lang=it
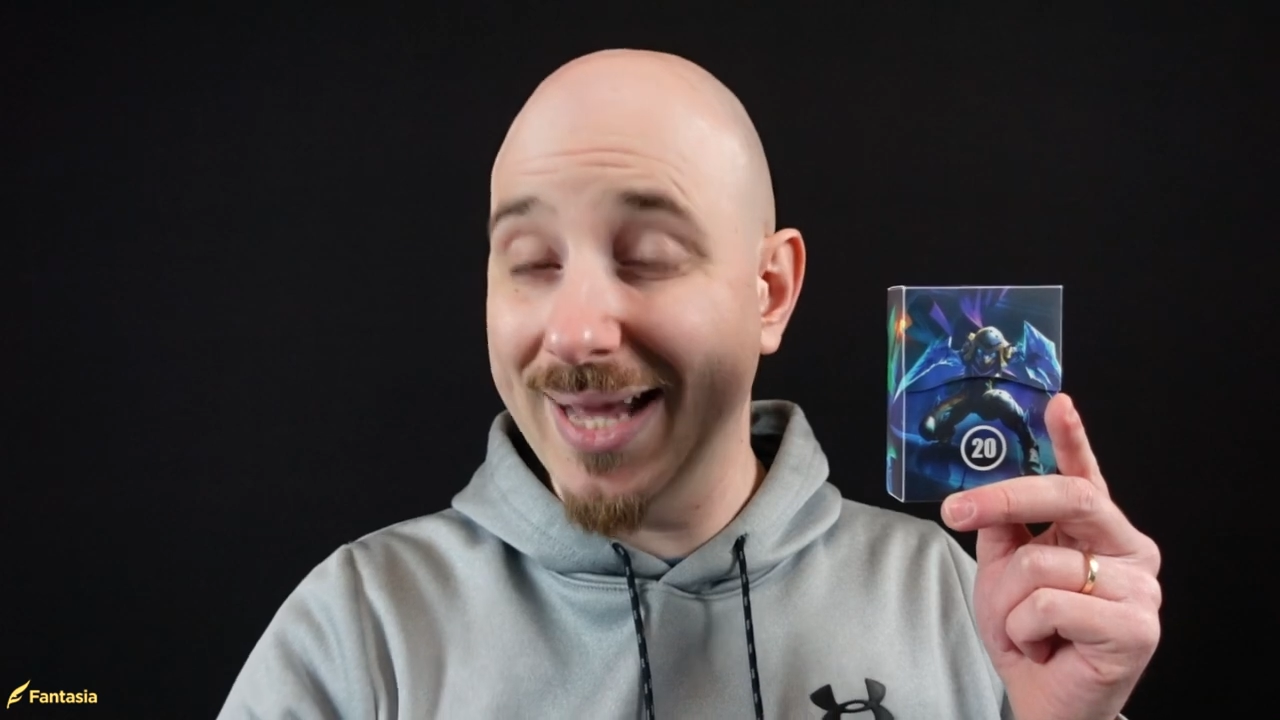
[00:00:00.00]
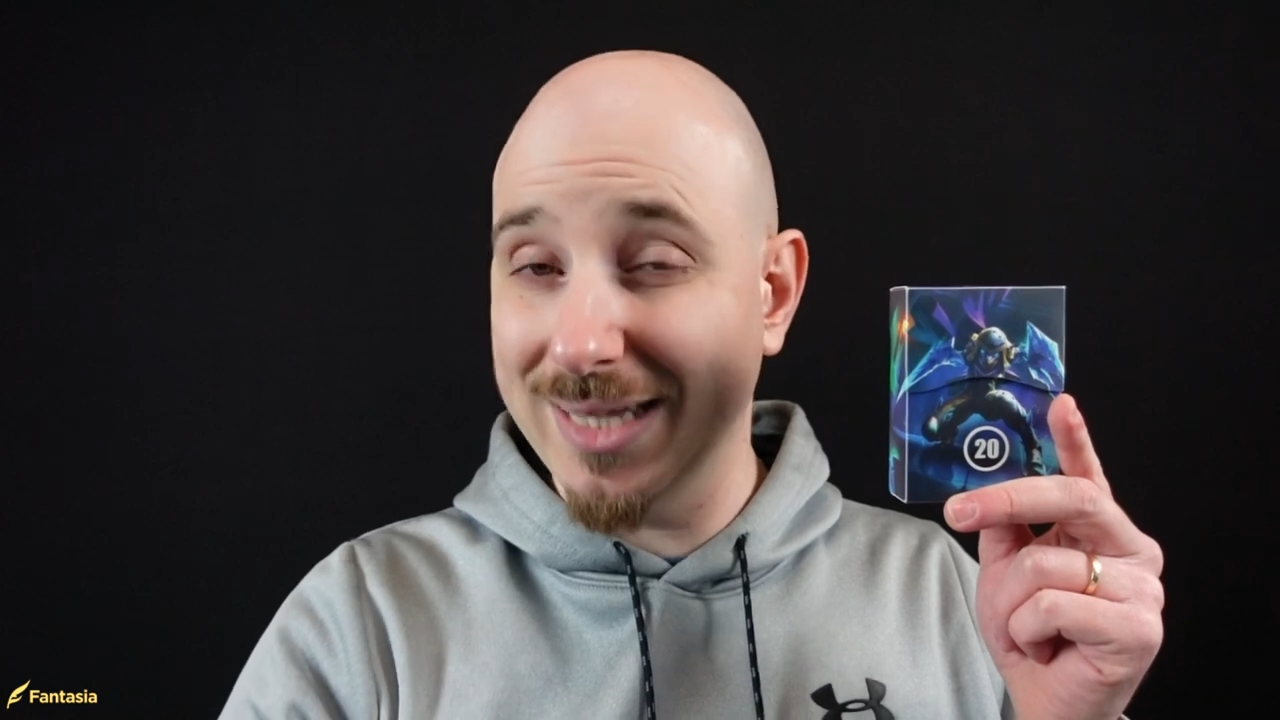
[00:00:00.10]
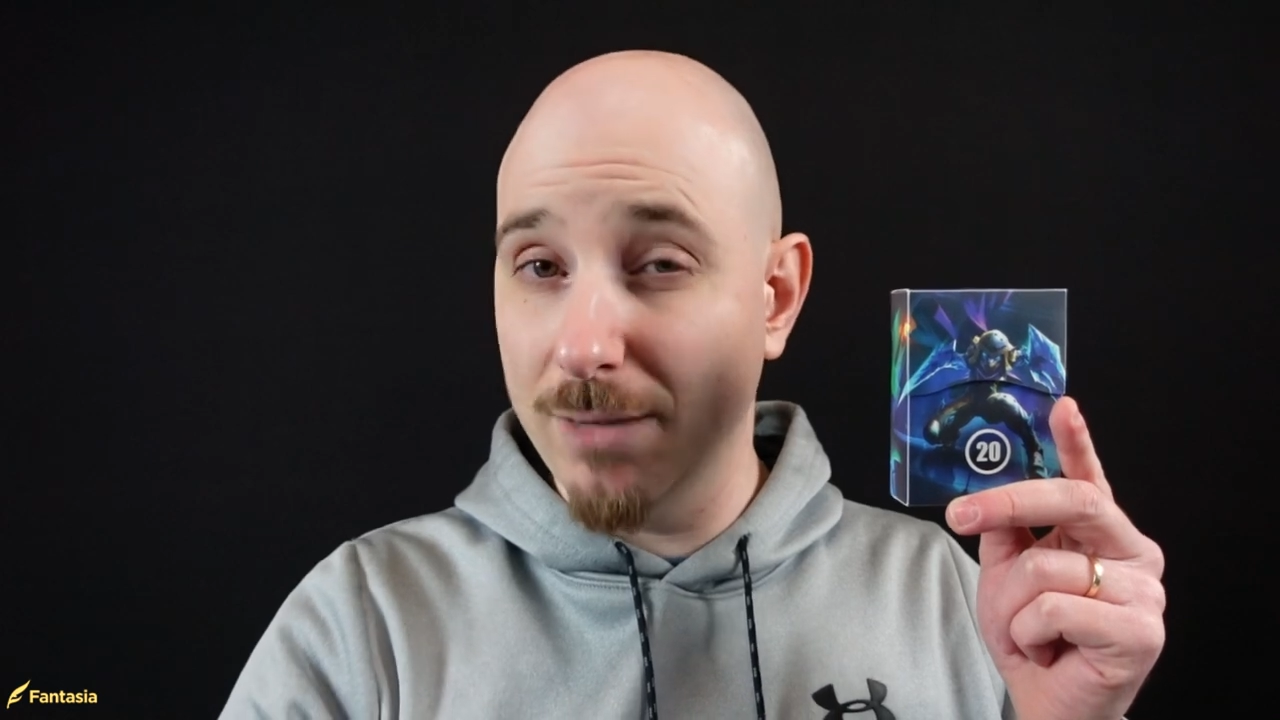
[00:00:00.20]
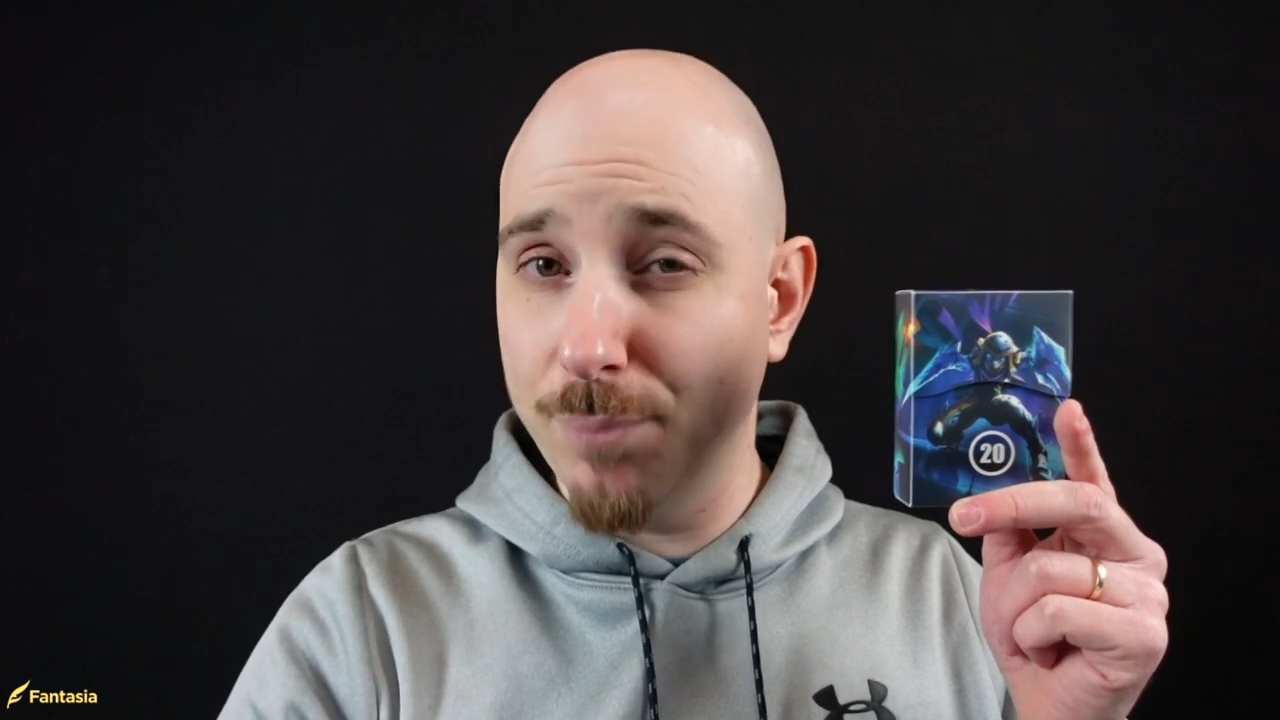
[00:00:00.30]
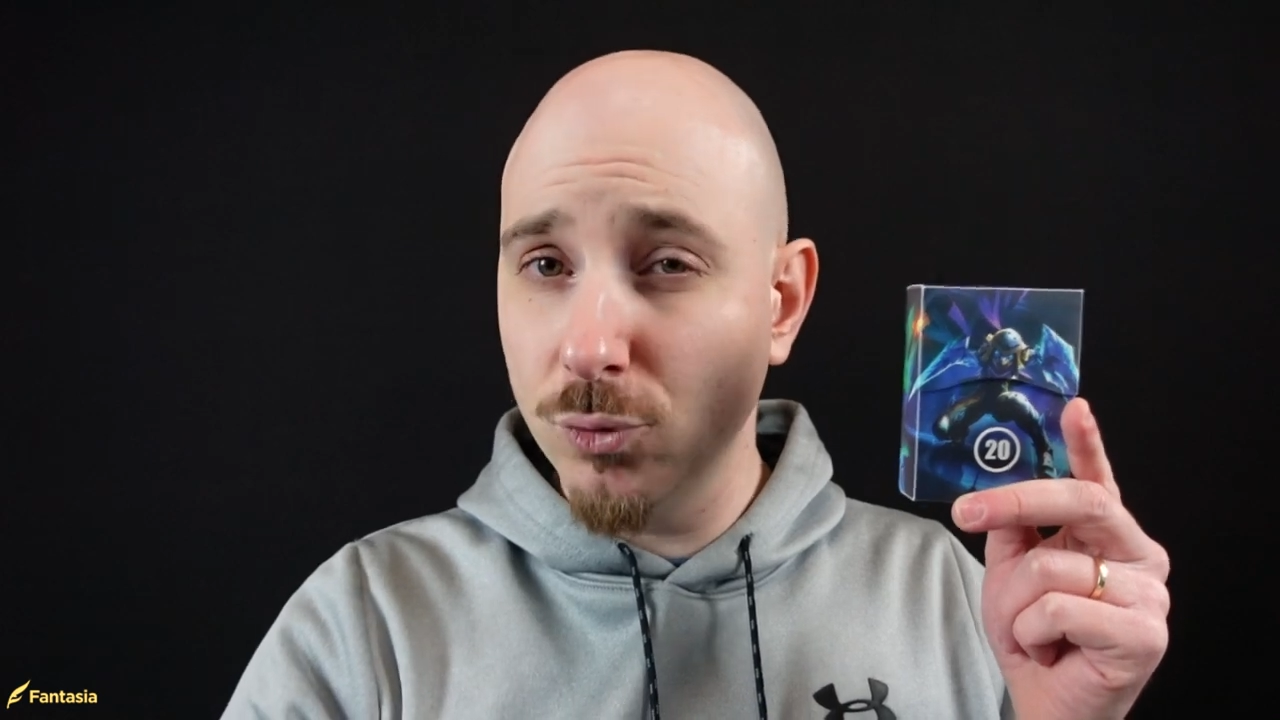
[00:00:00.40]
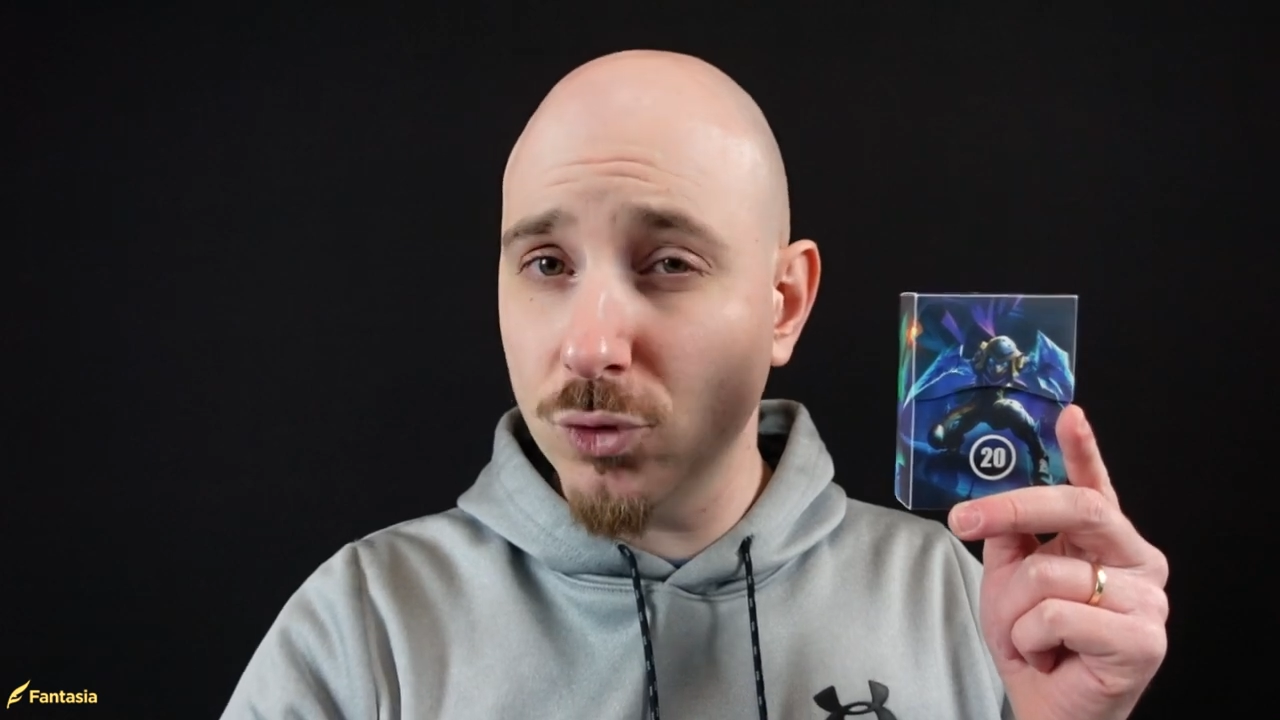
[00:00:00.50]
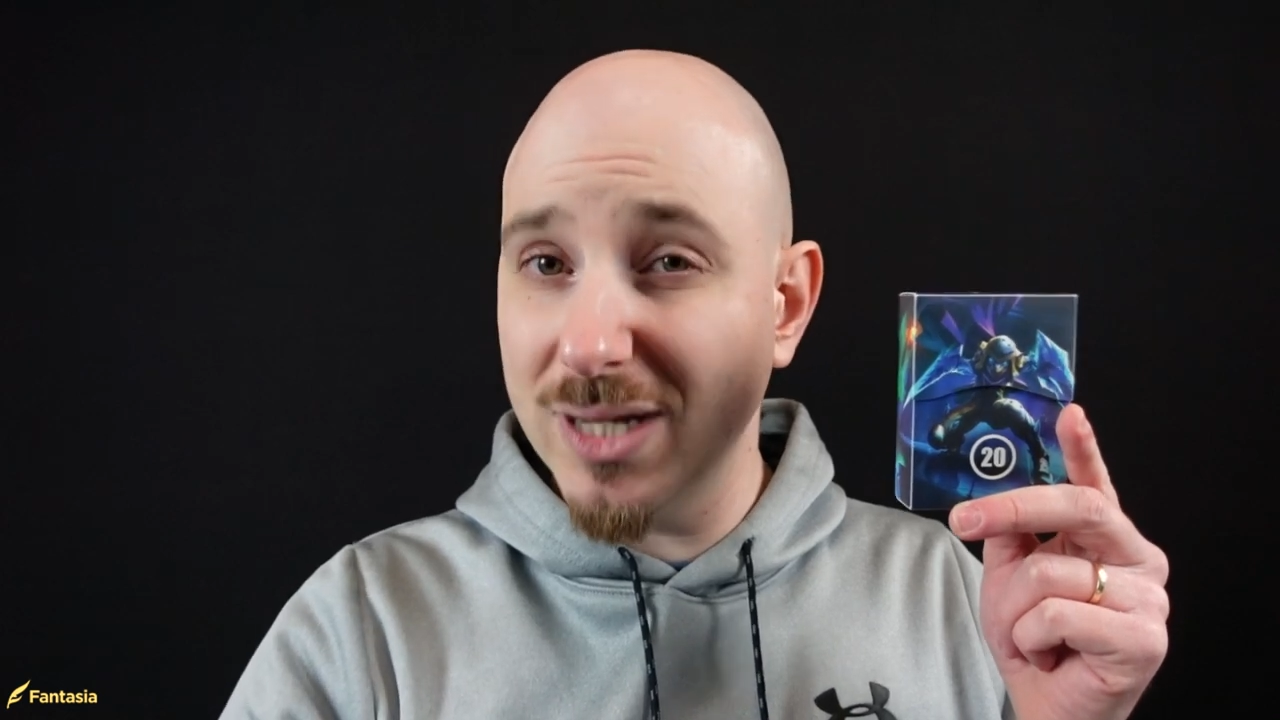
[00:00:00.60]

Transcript: a tal punto